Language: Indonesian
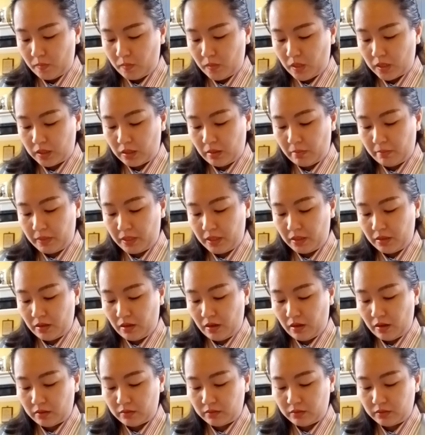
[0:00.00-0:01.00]
Kata
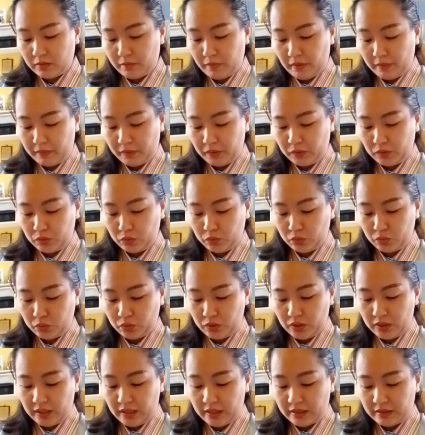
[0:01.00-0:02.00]
Mika, sebab itu
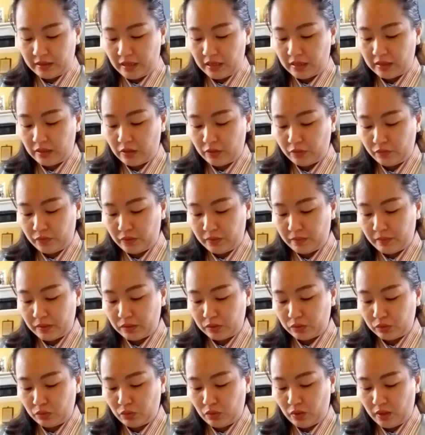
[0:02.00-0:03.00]
dengarkanlah
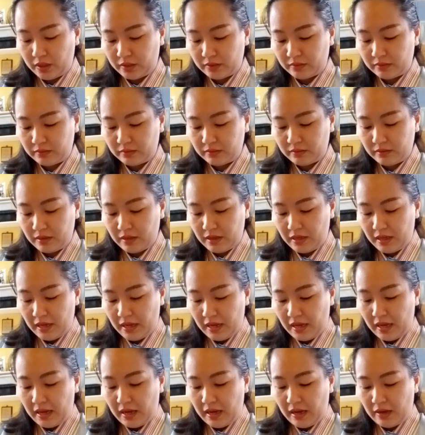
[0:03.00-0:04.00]
firman Tuhan.
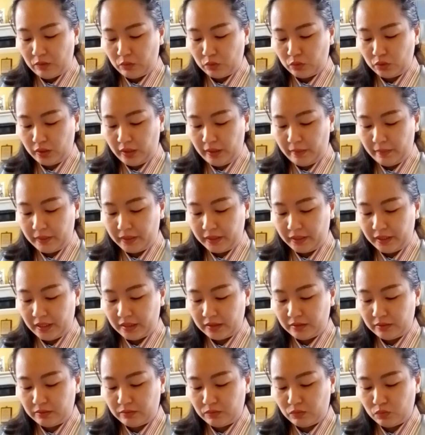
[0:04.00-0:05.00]
Aku telah
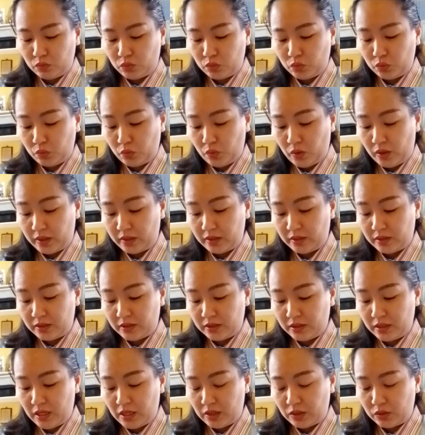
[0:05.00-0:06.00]
melihat Tuhan
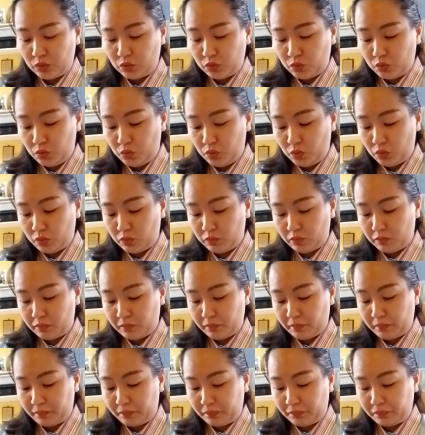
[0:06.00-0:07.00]
sedang duduk
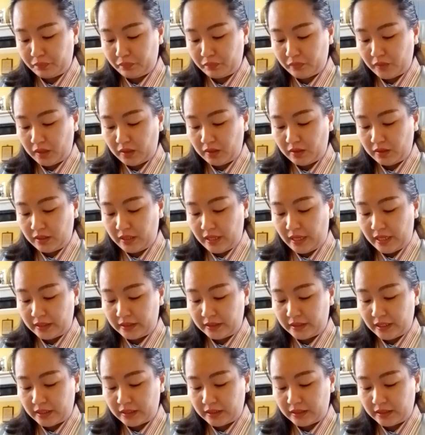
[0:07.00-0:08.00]
di
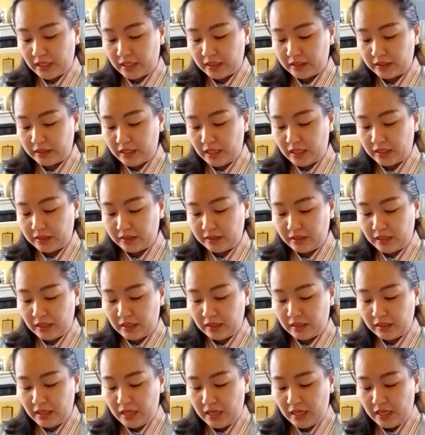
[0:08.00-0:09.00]
atas
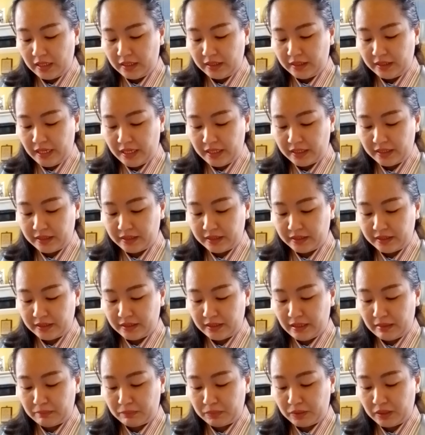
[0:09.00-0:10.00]
tahtahnya dan
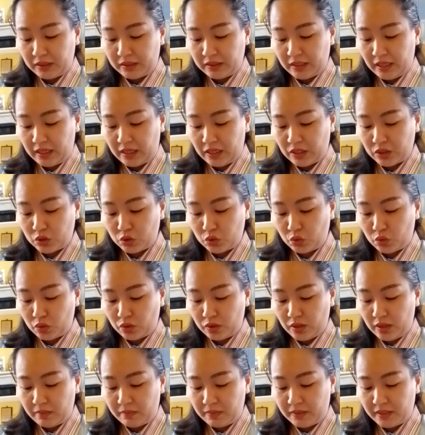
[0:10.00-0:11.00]
segenap tentara
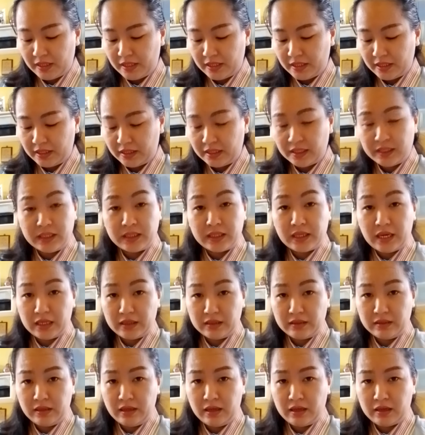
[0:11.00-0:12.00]
sorga berdiri di
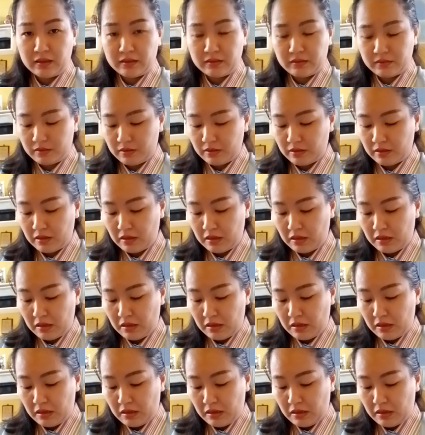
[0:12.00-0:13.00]
dekatnya,
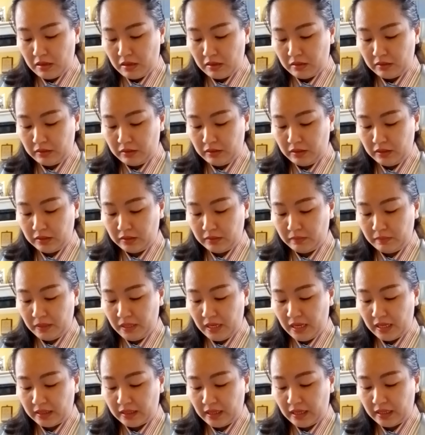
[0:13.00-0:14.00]
di
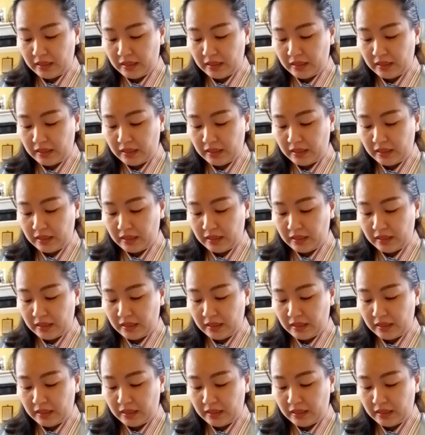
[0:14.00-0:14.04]
sebelah